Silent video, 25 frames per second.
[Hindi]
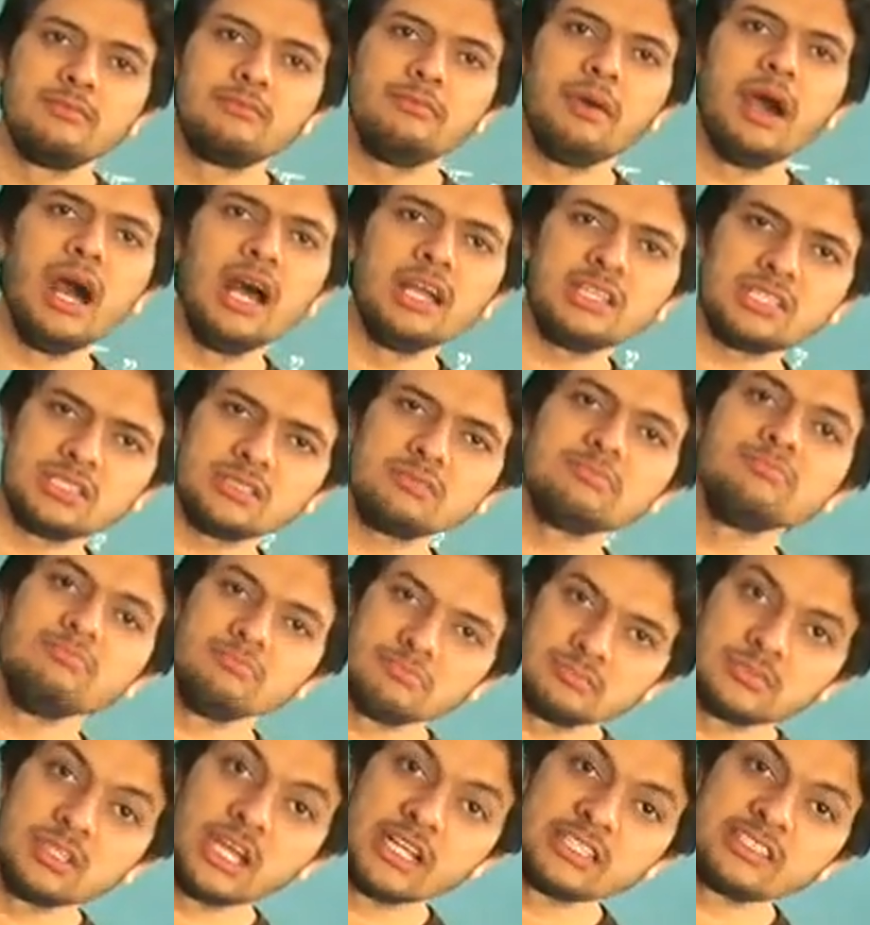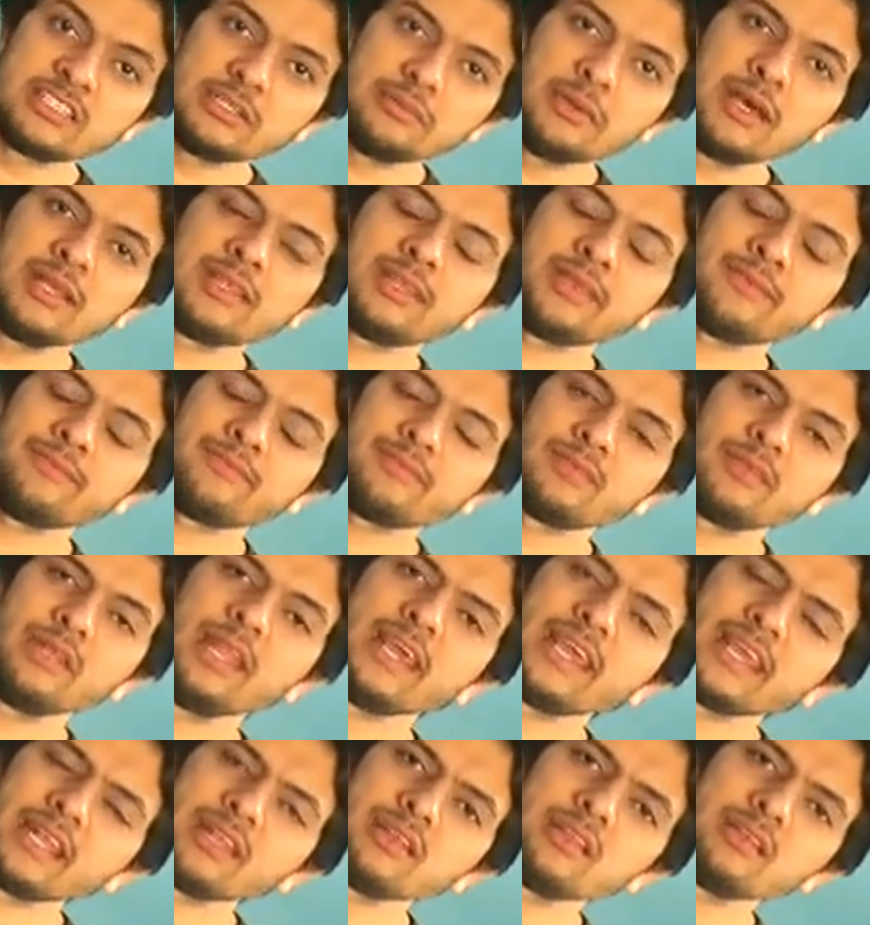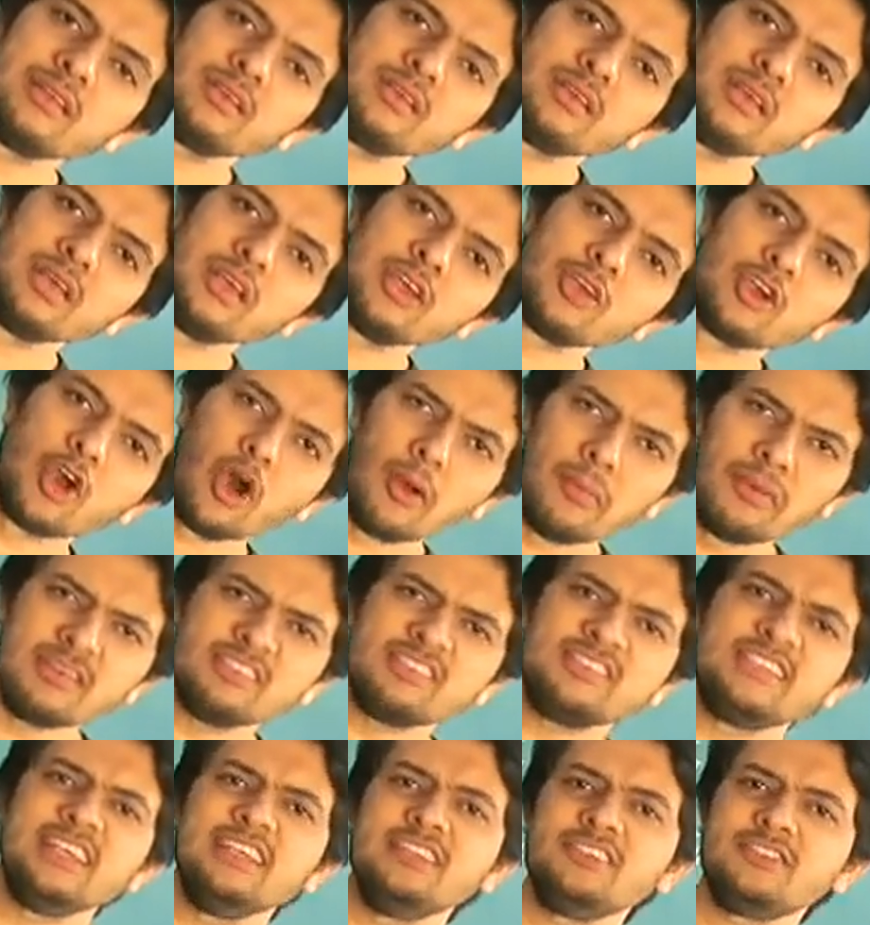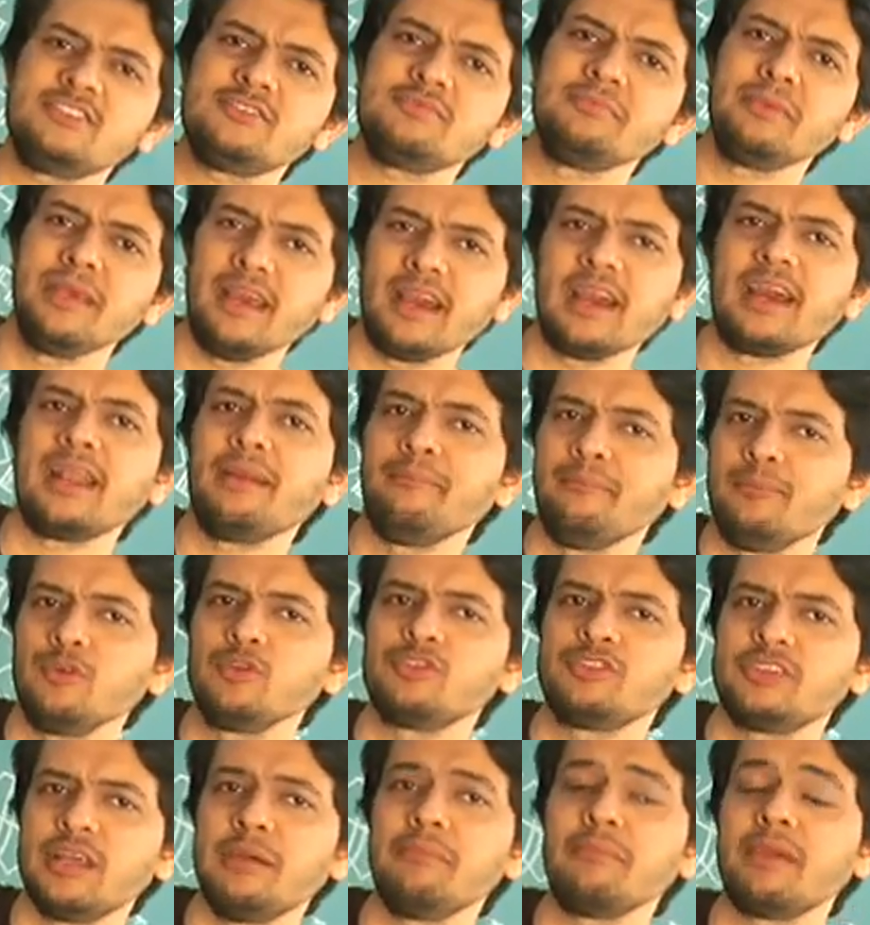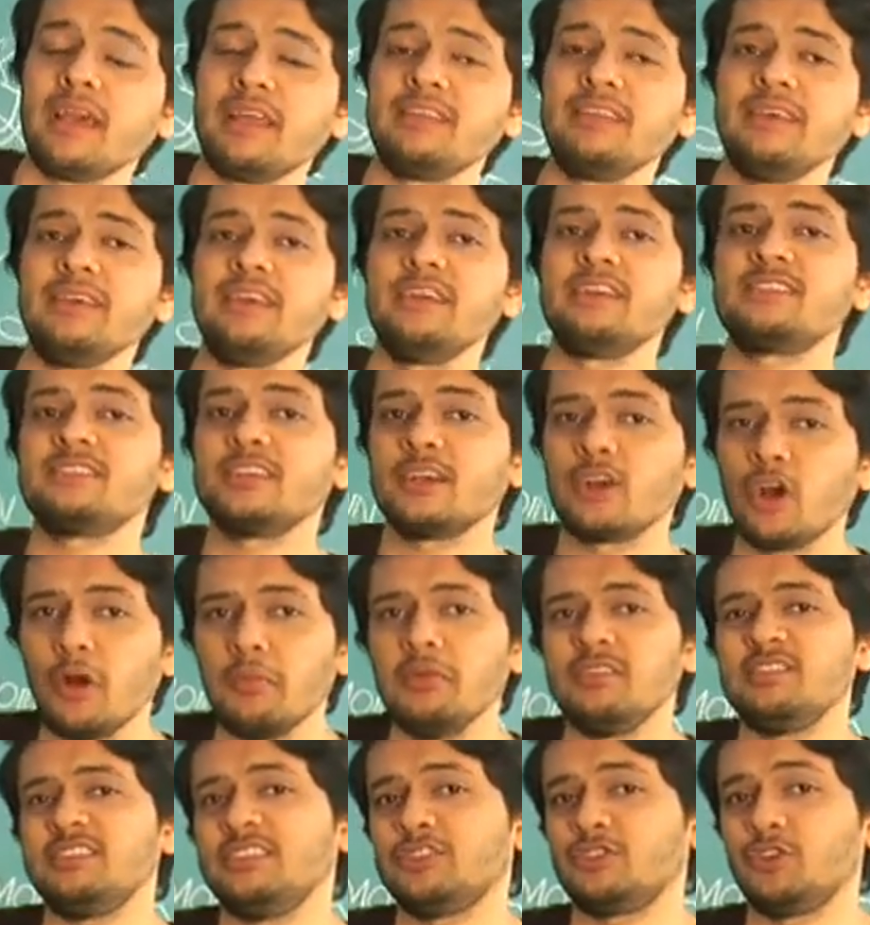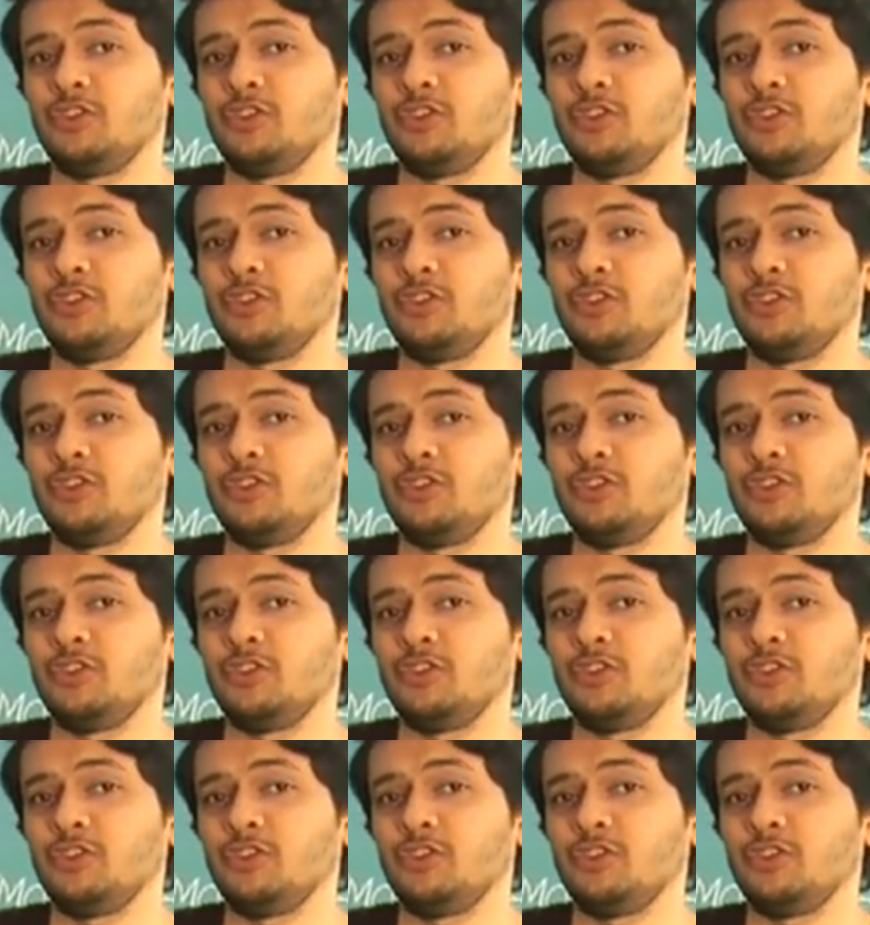पाँच जाहिर सी बात है लेकिन कॉमन सेंस में अगर हम पूछते हैं हम कहते हैं ये कॉमन सेंस